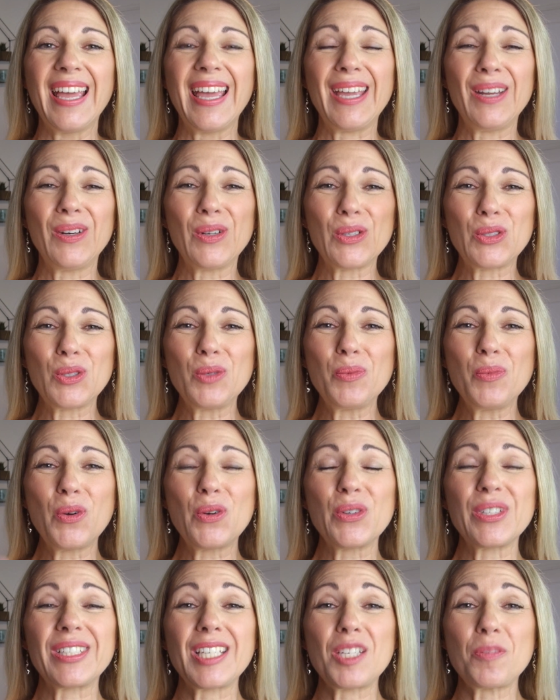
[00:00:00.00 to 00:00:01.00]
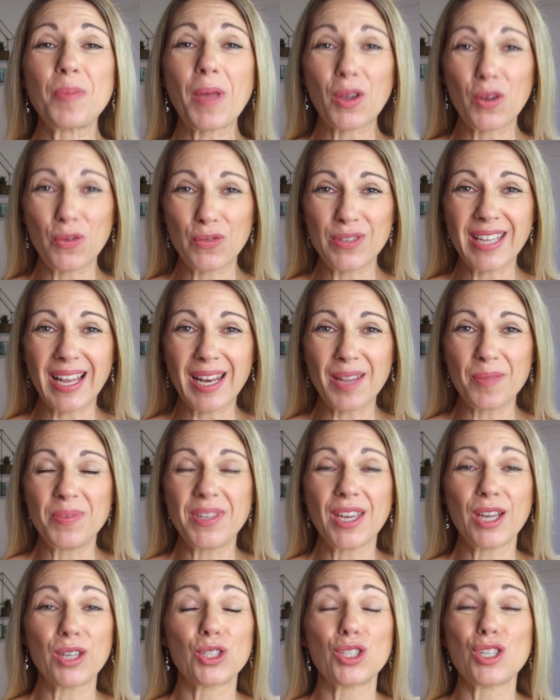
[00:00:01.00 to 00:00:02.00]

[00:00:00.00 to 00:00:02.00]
Hello tout le monde, j'espère que vous allez bien.